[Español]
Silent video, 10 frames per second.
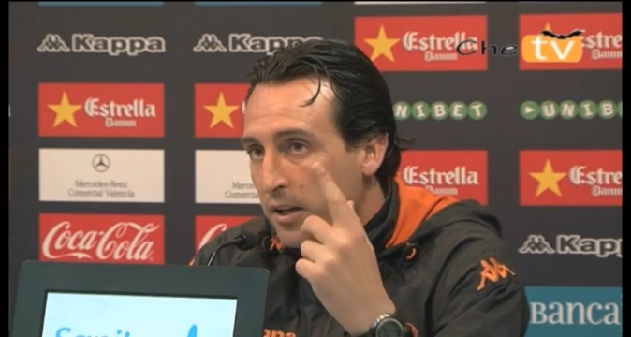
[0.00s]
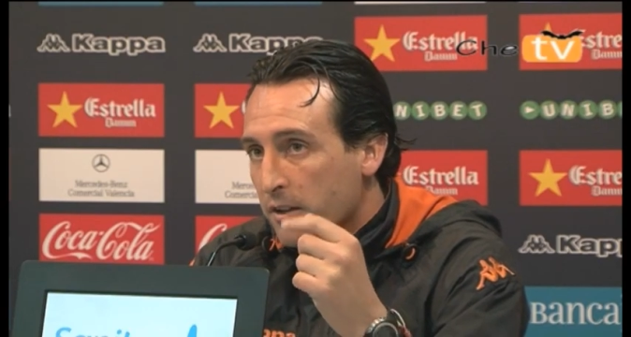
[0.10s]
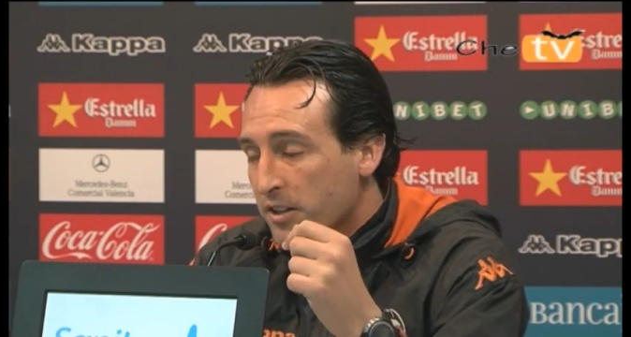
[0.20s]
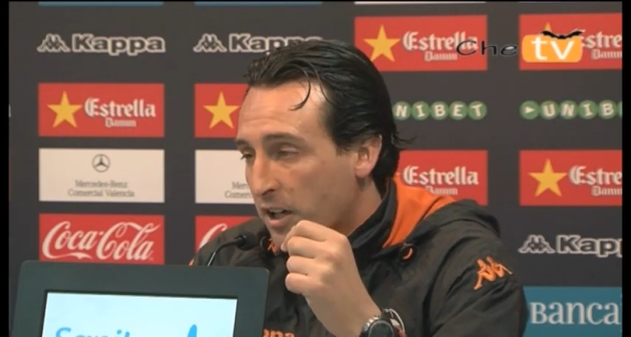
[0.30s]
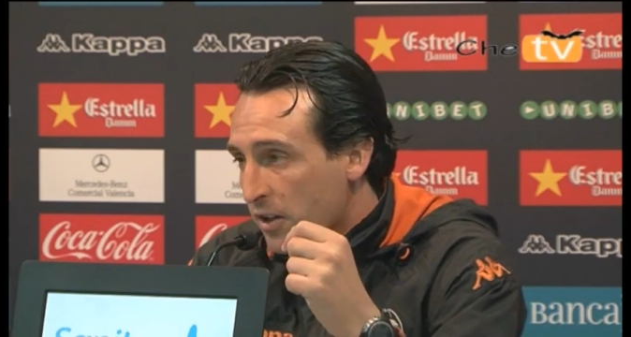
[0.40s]

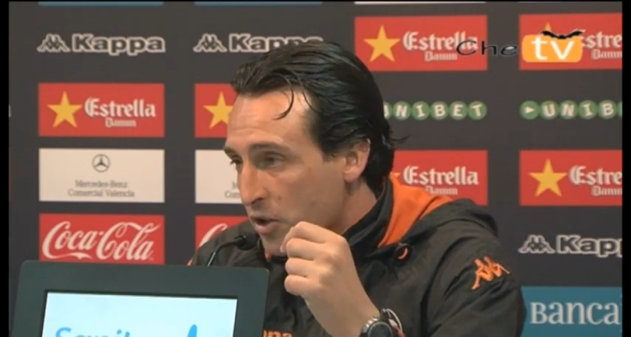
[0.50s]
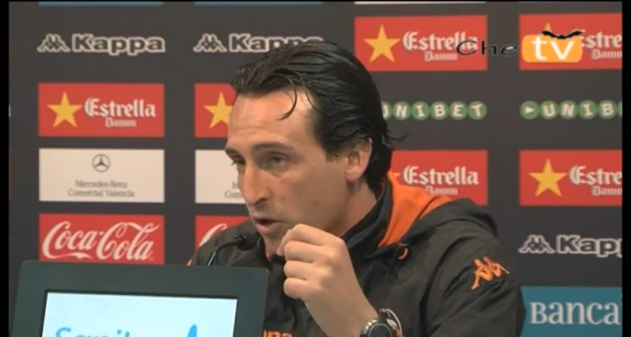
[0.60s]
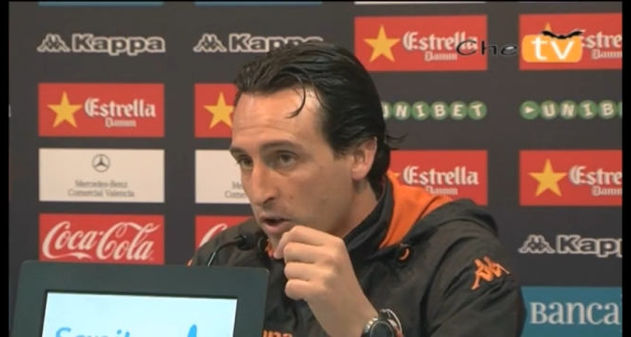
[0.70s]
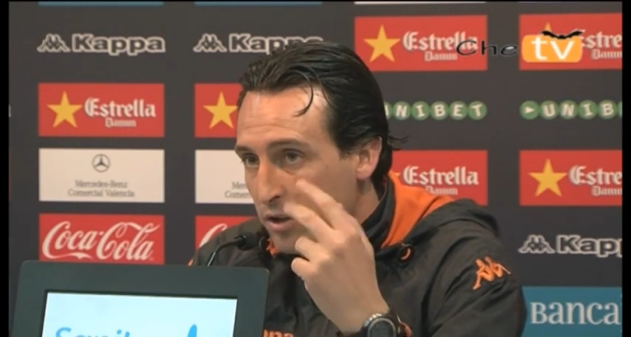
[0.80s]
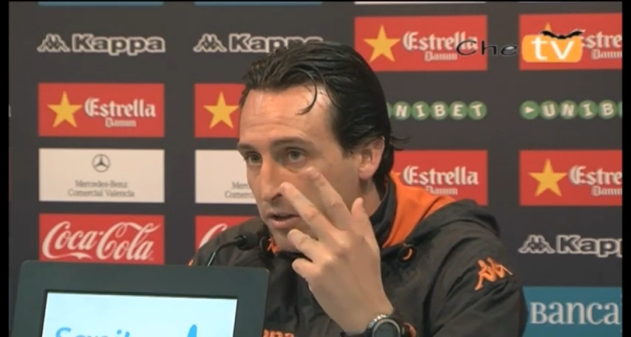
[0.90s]
sin
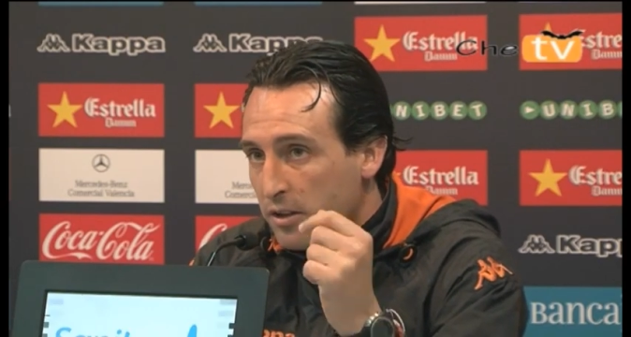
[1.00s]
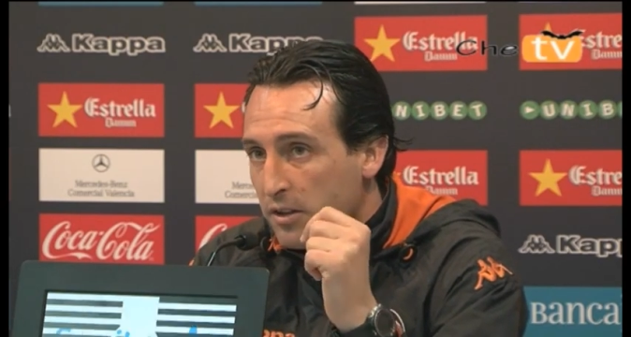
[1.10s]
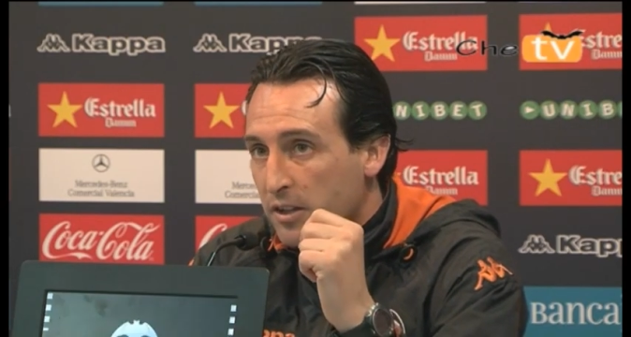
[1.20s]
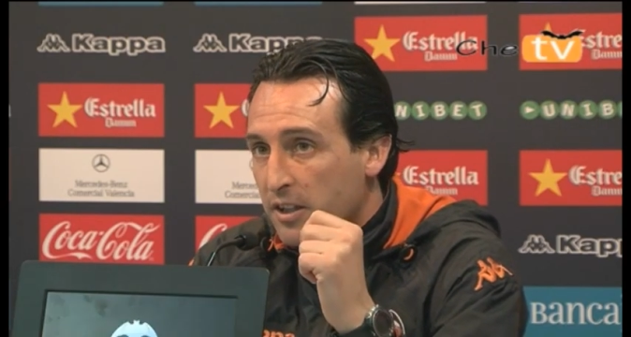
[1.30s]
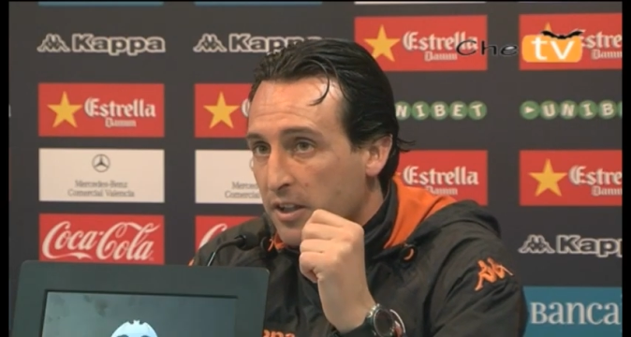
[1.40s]
ascensor,
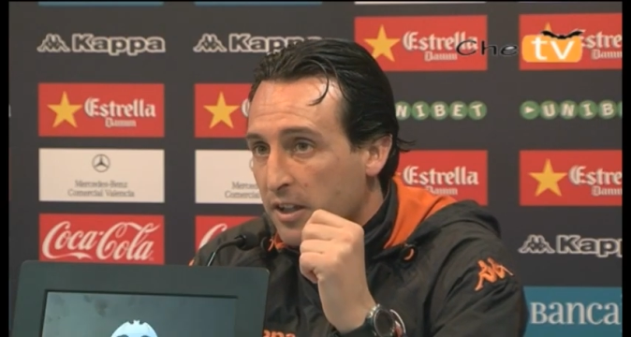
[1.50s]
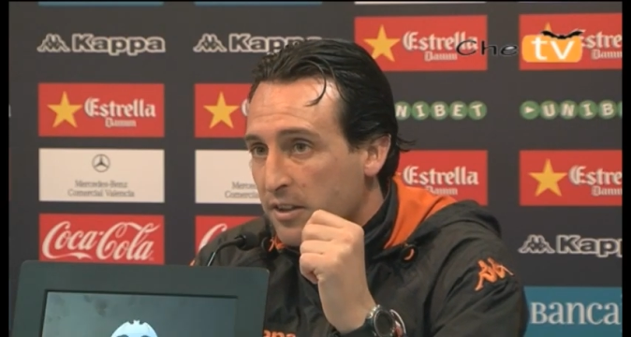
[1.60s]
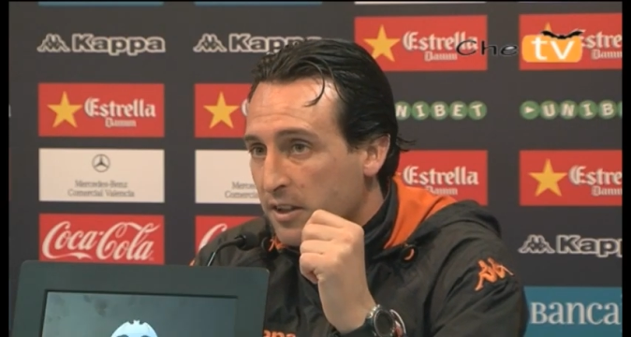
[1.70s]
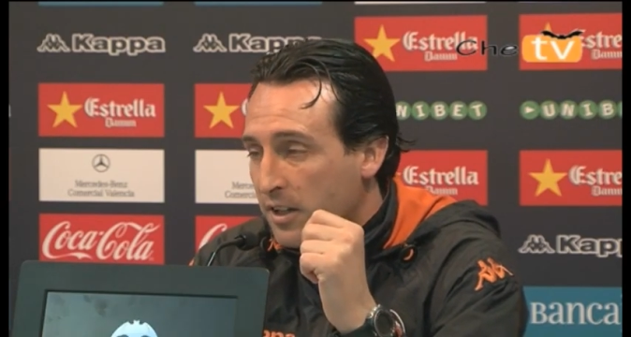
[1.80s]
y se, se,